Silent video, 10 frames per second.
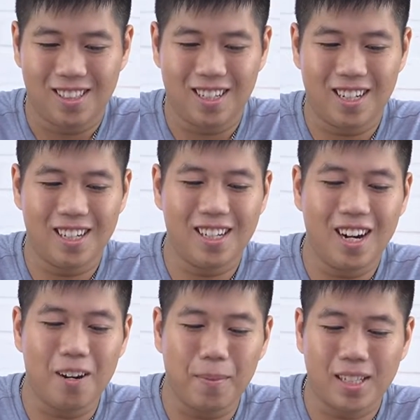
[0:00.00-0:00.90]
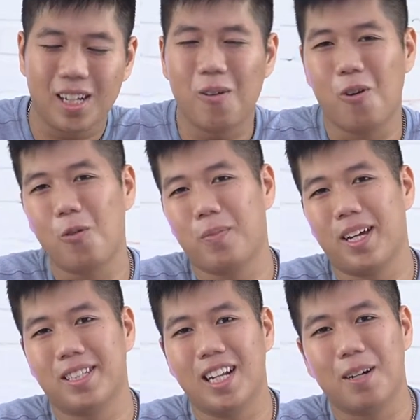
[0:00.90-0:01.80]
Đấy, ở mặt sau của hộp
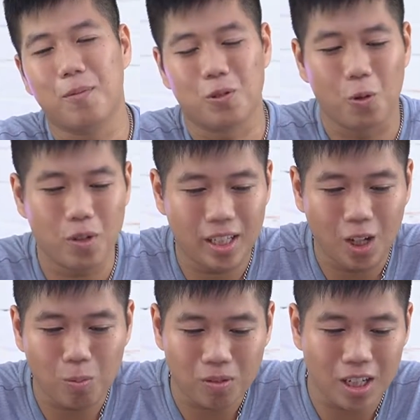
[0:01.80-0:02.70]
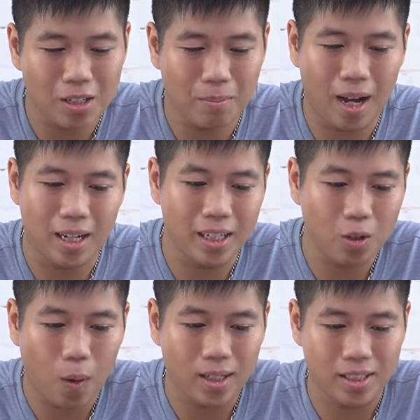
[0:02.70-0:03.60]
này sẽ là một số những cái thông tin mà
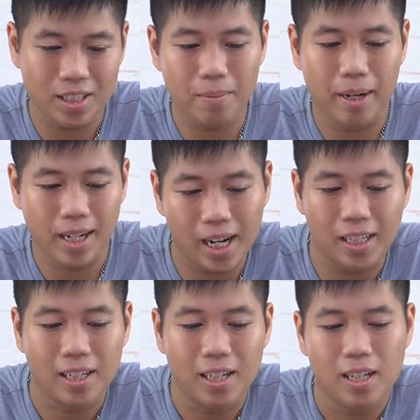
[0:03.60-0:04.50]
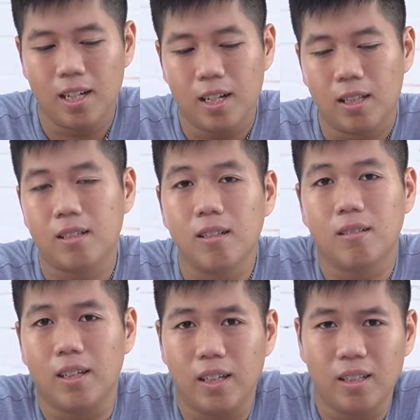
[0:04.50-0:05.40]
liên quan tới chiếc máy này thực
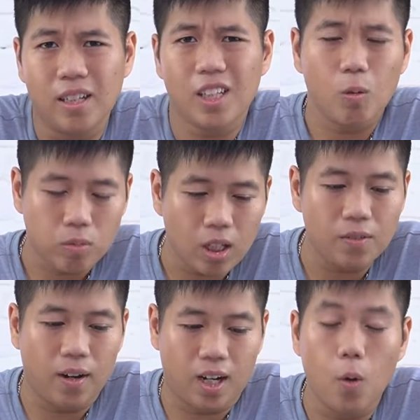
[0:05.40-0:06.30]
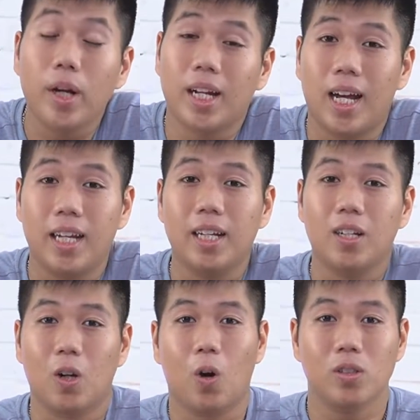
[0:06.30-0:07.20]
sự thì những cái thông tin và cấu hình này ấy,
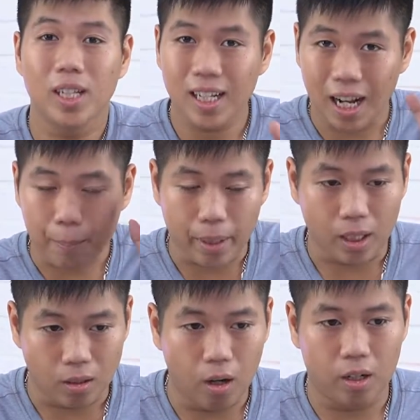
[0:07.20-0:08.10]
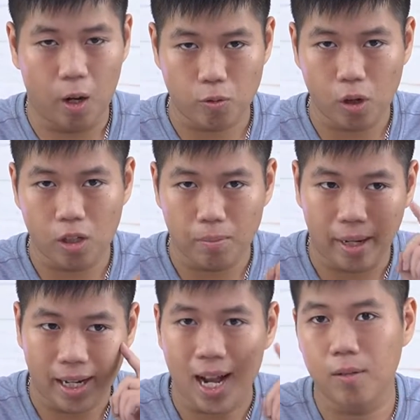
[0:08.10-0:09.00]
nó rất là bình thường nếu so những
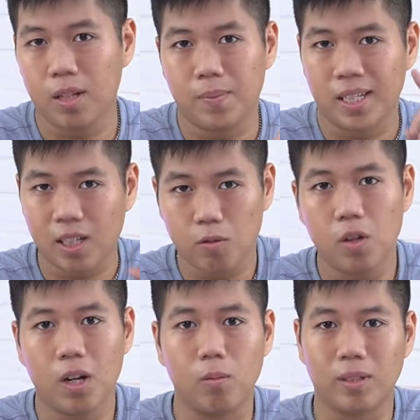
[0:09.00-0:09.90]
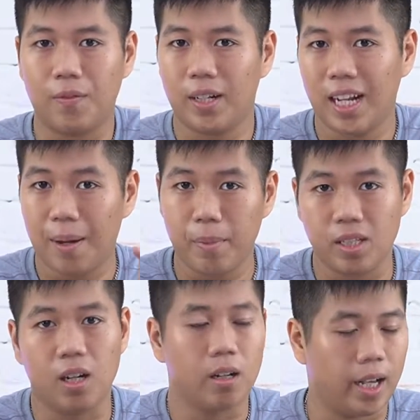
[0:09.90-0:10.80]
máy khác trong tầm giá 6 triệu đồng tại Việt Nam bây
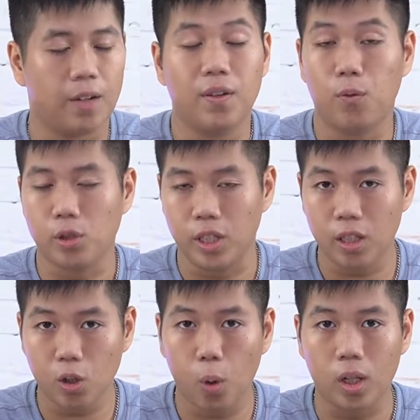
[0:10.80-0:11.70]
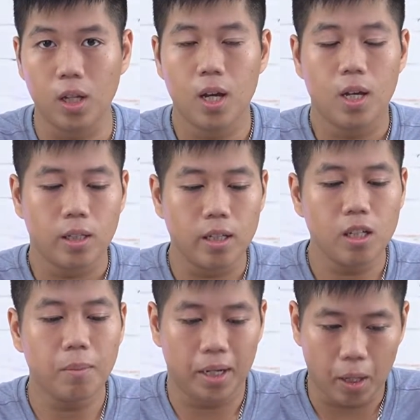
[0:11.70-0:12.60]
giờ kể cả phân phối chính thức luôn thế
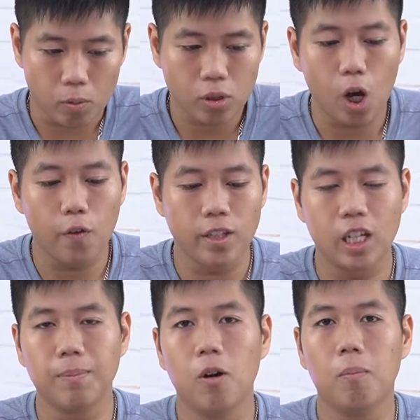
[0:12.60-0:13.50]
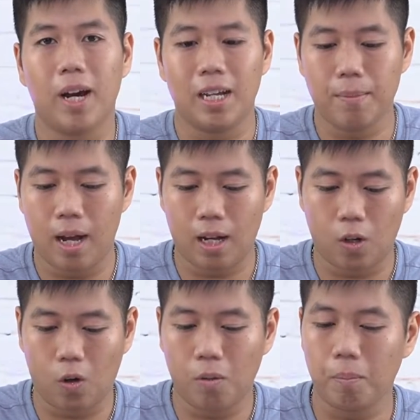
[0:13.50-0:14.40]
nhưng mà nếu so với những cái mẫu máy mà
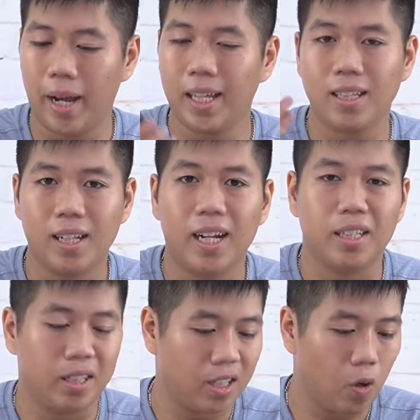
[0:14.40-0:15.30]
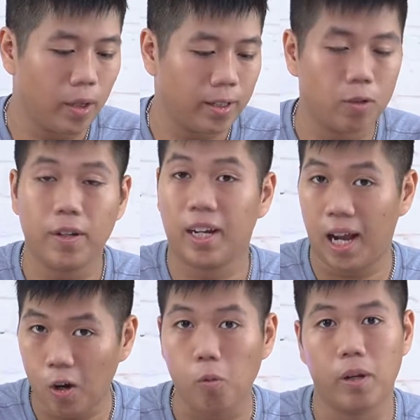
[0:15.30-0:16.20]
nó bé như thế này thì cấu hình này có vẻ
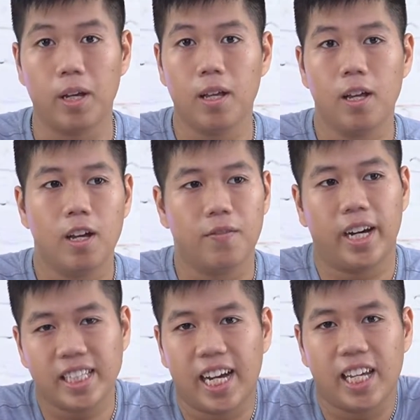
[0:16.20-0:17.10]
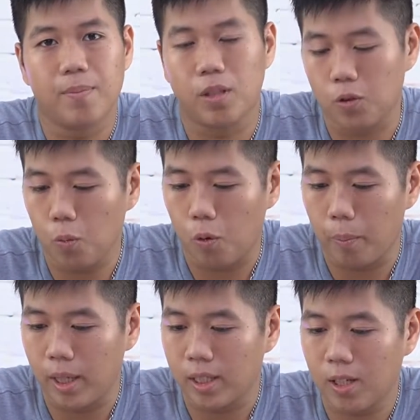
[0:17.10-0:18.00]
khá khủng đấy và cái trải nghiệm sử dụng của
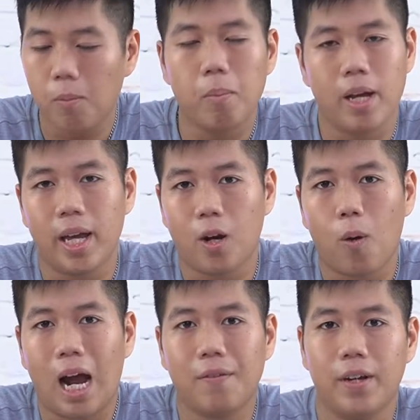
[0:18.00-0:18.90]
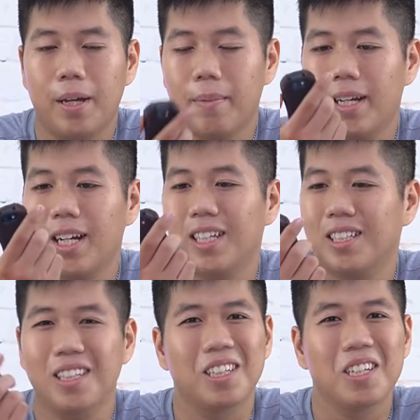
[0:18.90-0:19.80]
mình trong mấy ngày qua với cái máy
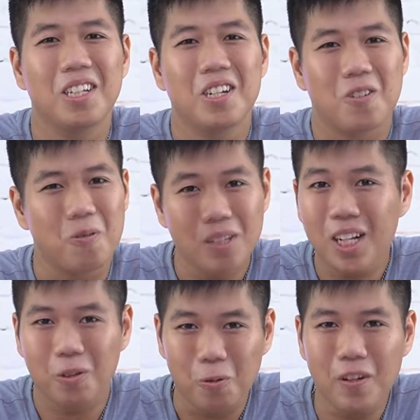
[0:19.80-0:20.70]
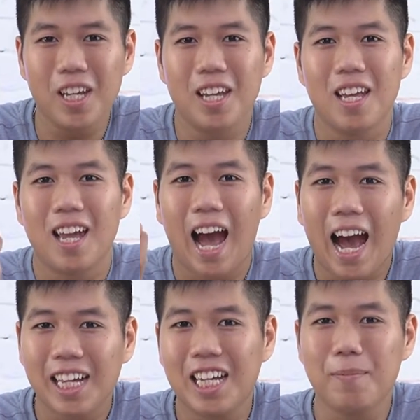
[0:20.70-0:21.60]
này thì cũng rất là thú vị
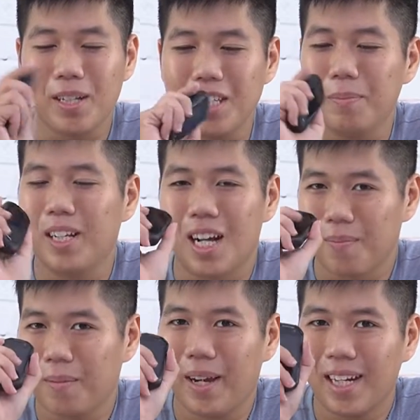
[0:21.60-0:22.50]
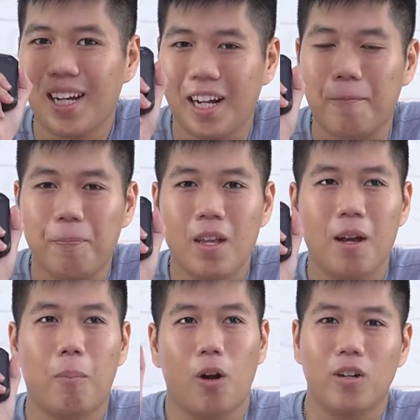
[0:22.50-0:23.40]
ai khi mà nhìn mình cầm cái máy này này
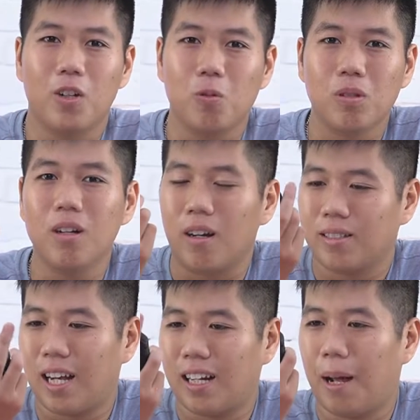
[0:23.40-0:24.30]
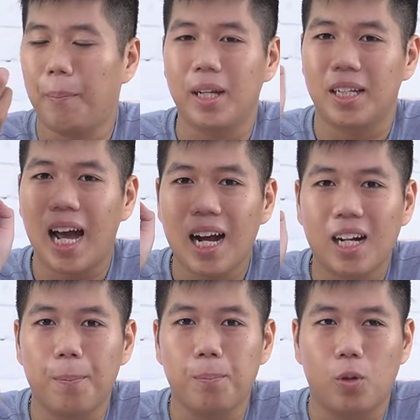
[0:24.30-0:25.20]
mọi người cũng tưởng rằng là mình đang
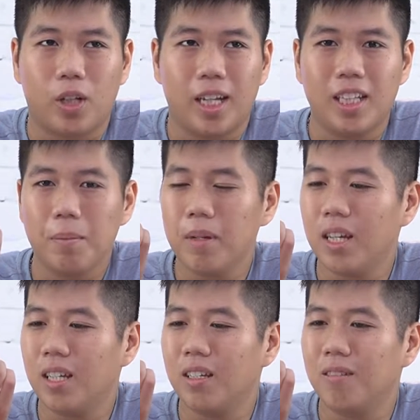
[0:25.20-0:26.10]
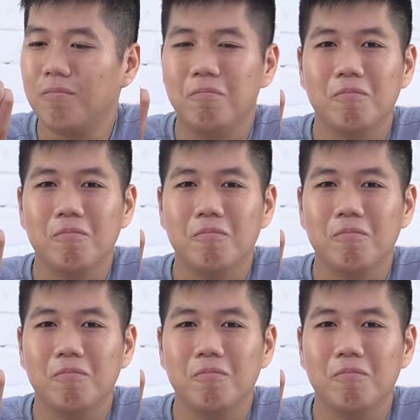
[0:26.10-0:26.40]
cầm một cái thiết bị